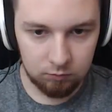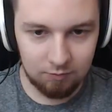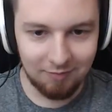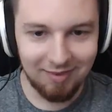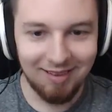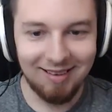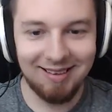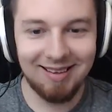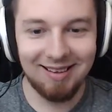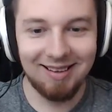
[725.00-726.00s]
Ty, tam się
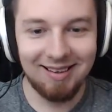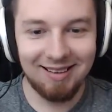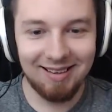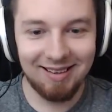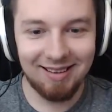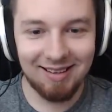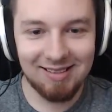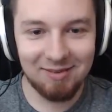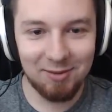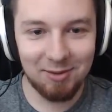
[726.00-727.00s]
czołg.
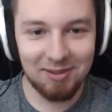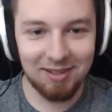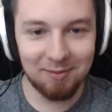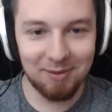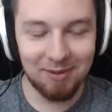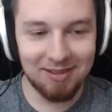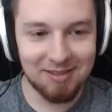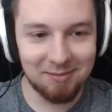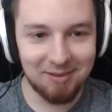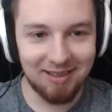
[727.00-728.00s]
Jaka zawrótka była
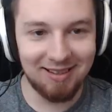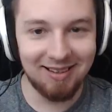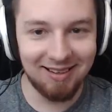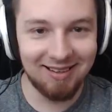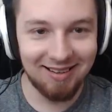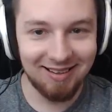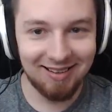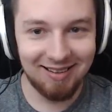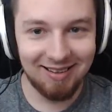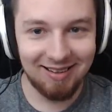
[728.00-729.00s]
szybka.
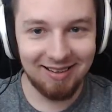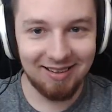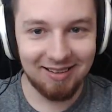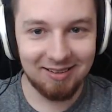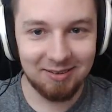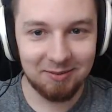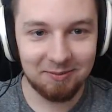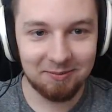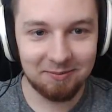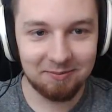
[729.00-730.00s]

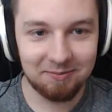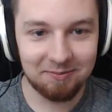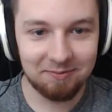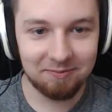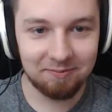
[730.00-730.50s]
A, dwóch na górze